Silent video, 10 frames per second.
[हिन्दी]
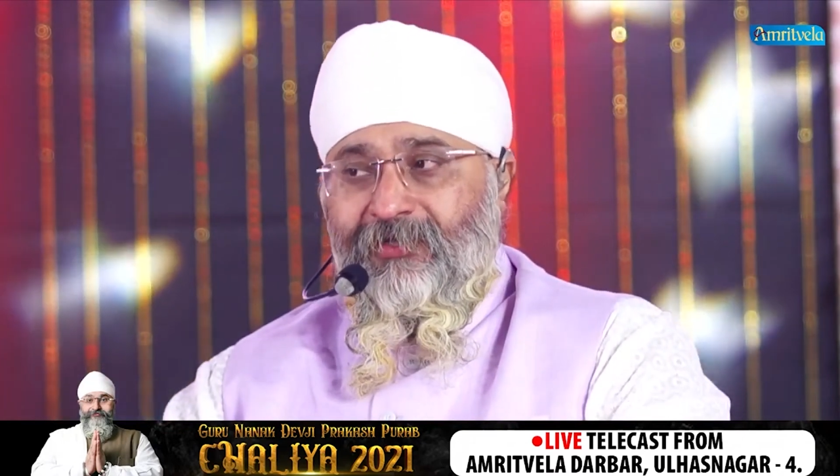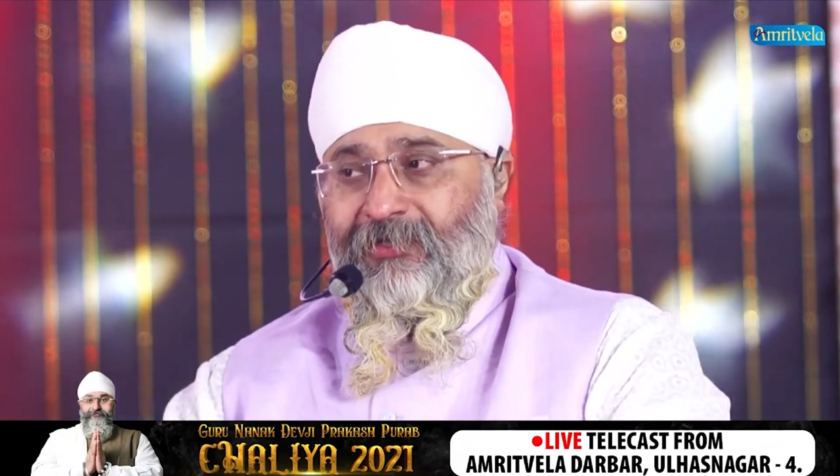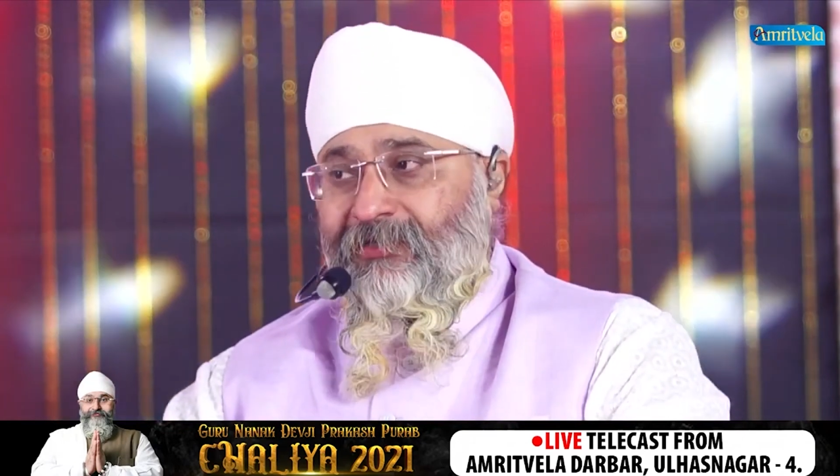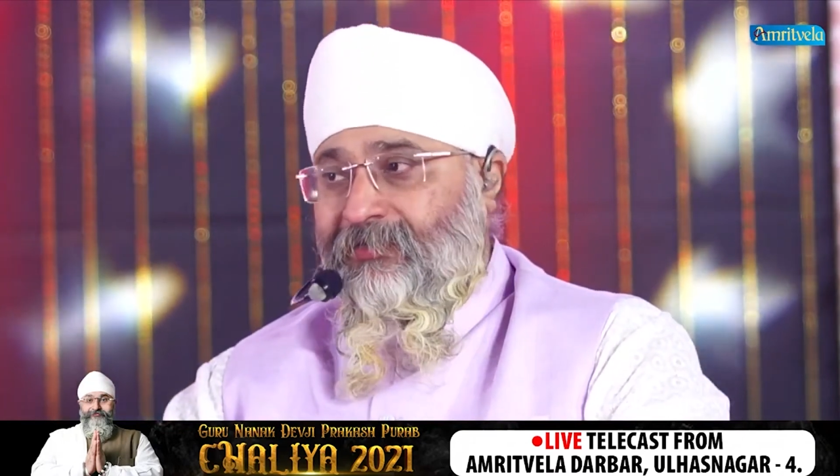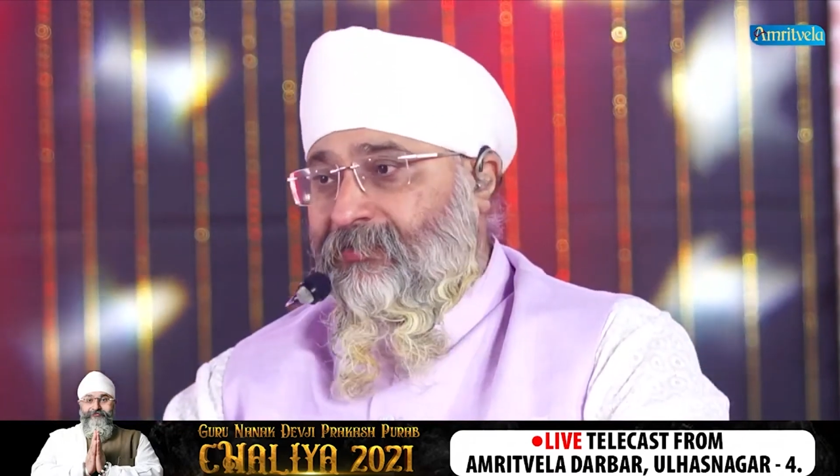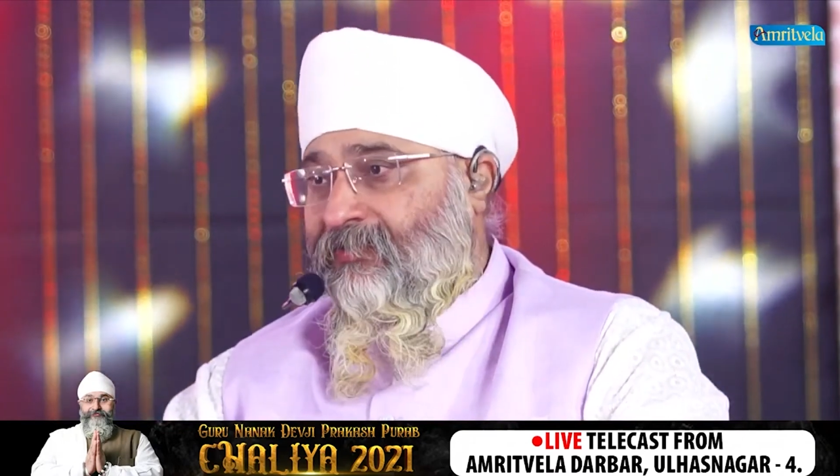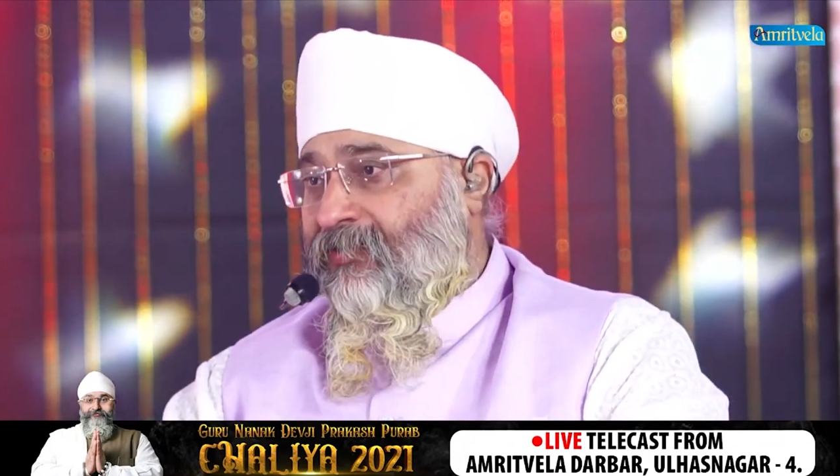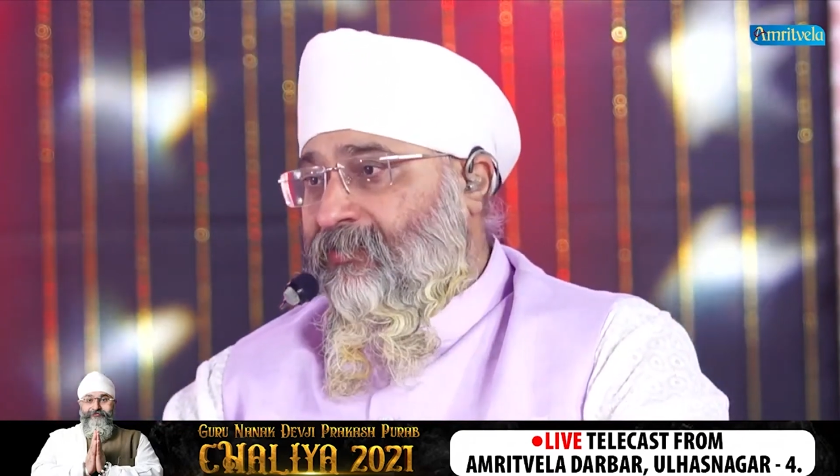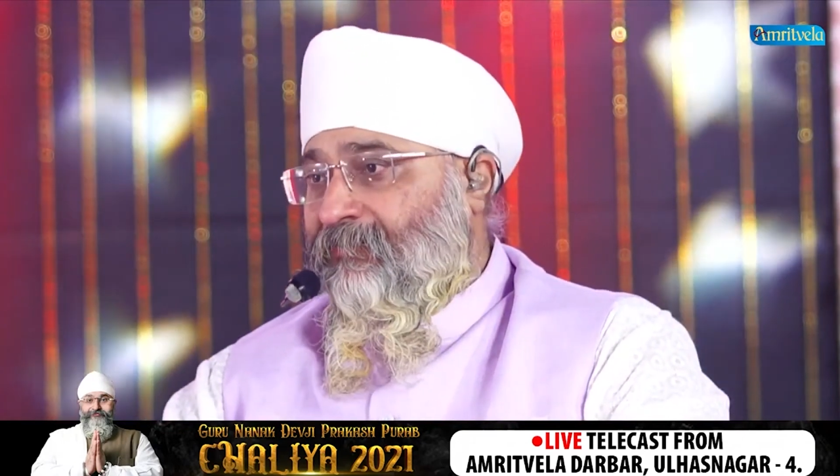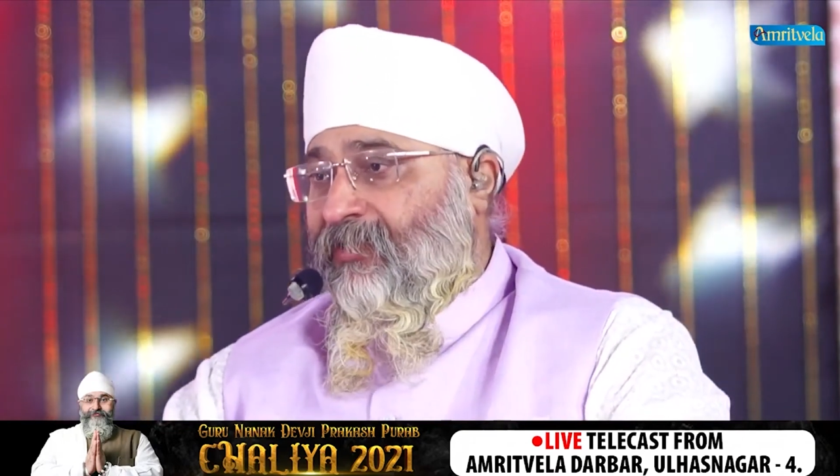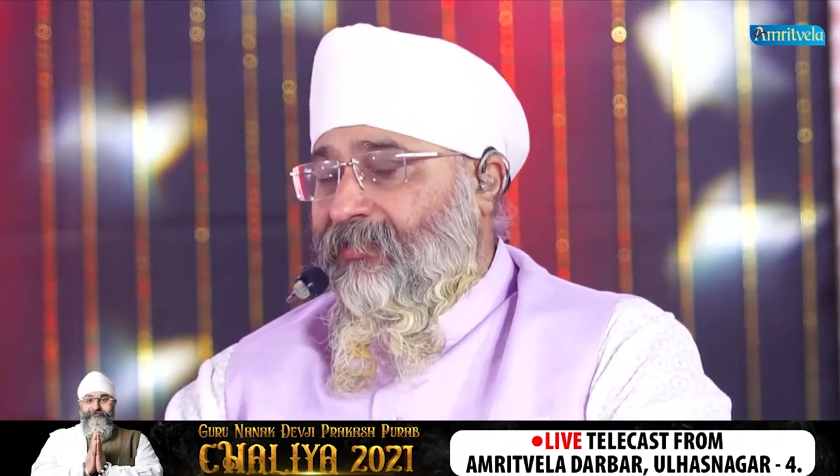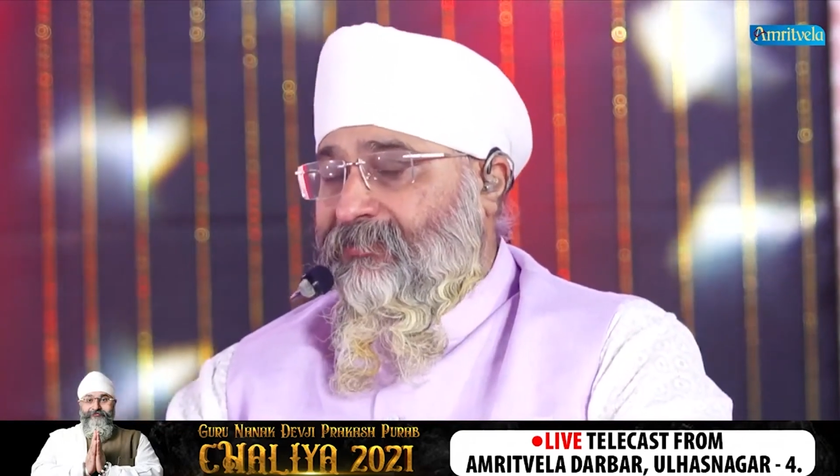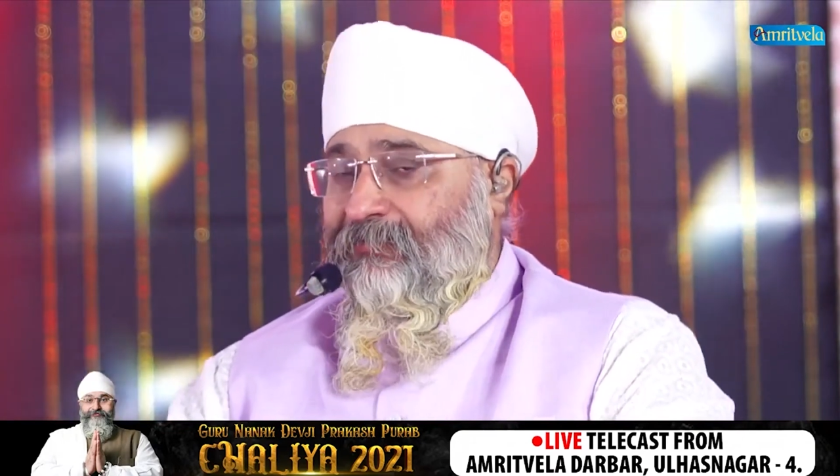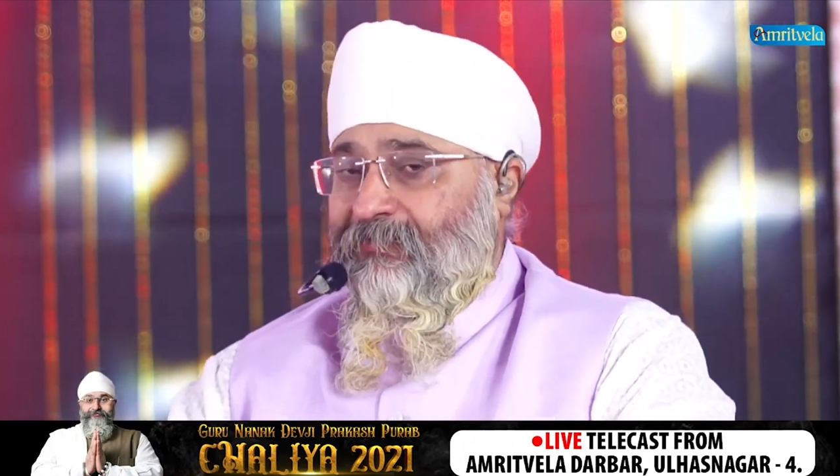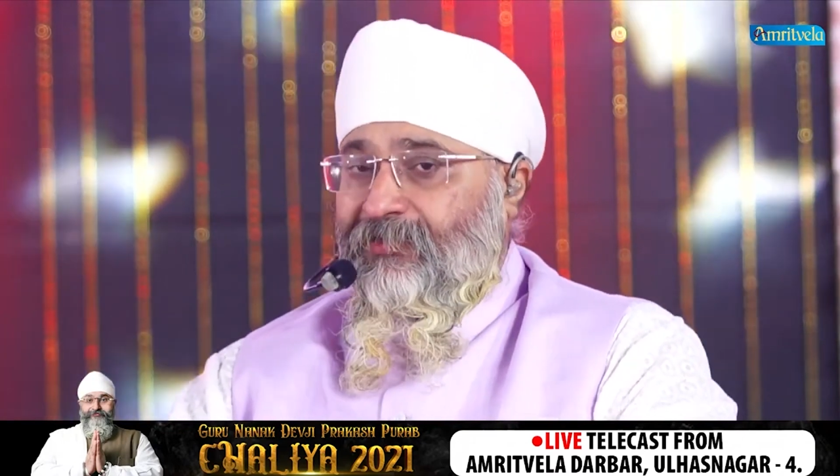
नहीं फिर हर से बोलिए